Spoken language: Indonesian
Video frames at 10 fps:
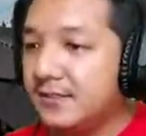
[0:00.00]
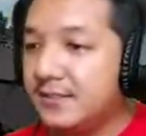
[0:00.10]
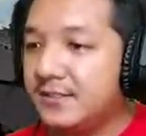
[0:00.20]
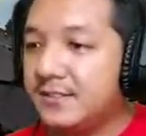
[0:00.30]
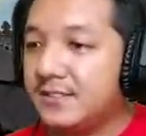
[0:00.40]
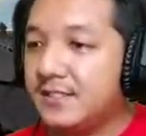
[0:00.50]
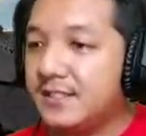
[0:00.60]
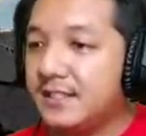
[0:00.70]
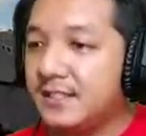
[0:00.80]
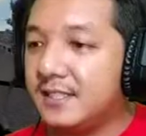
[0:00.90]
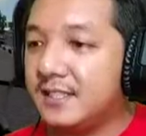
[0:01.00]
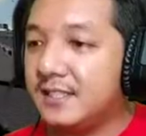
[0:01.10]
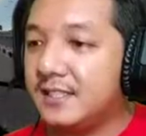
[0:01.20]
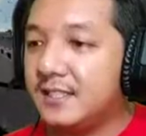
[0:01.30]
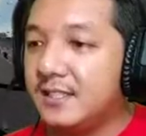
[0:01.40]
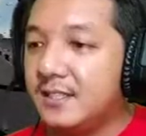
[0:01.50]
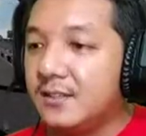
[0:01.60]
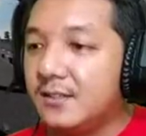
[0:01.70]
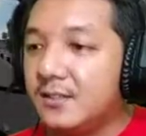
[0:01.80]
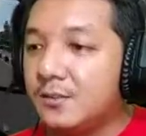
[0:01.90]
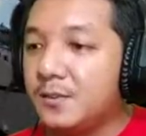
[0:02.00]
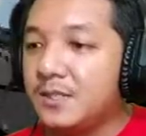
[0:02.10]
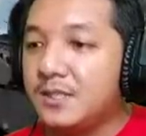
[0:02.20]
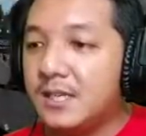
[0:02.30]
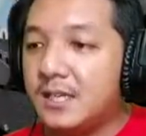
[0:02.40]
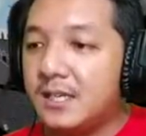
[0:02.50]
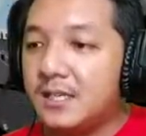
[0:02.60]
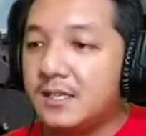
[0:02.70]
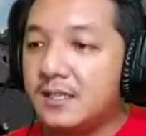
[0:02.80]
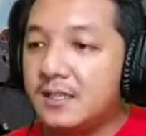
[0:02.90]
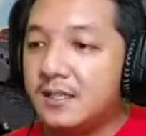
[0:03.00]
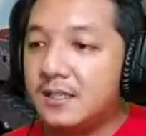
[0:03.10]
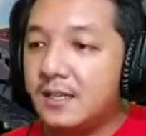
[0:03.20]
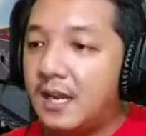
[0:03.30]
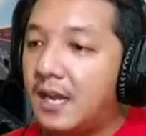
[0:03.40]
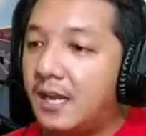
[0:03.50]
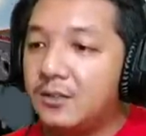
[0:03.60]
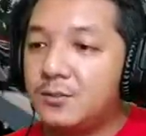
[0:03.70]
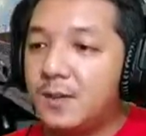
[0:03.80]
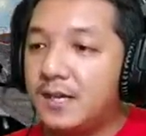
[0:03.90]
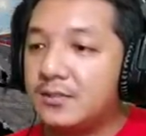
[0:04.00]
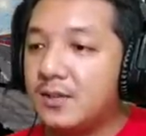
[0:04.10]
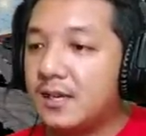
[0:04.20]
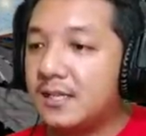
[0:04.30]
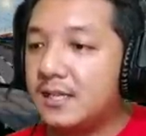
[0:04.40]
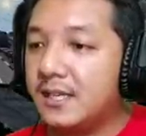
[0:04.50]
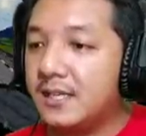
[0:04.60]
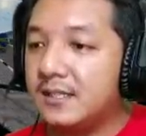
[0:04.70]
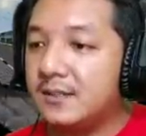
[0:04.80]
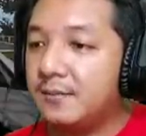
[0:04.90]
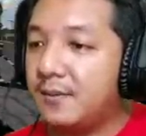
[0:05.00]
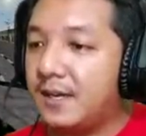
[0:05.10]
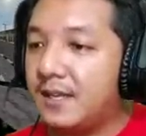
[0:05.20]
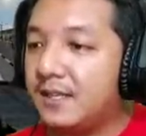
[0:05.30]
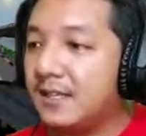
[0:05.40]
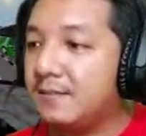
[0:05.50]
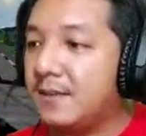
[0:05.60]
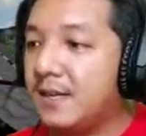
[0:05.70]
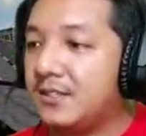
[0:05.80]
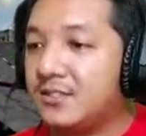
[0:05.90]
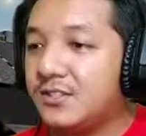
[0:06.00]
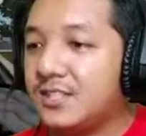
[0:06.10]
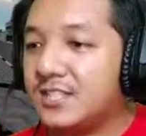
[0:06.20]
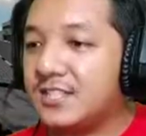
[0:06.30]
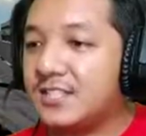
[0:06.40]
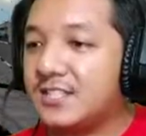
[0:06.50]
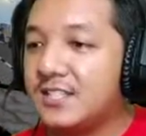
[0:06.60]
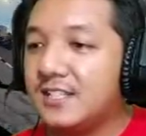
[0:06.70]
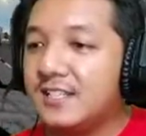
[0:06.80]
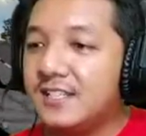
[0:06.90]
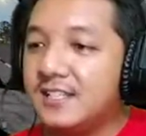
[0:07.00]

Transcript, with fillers: uh eh. untuk bisnya halus banget suaranya ya mantep mak just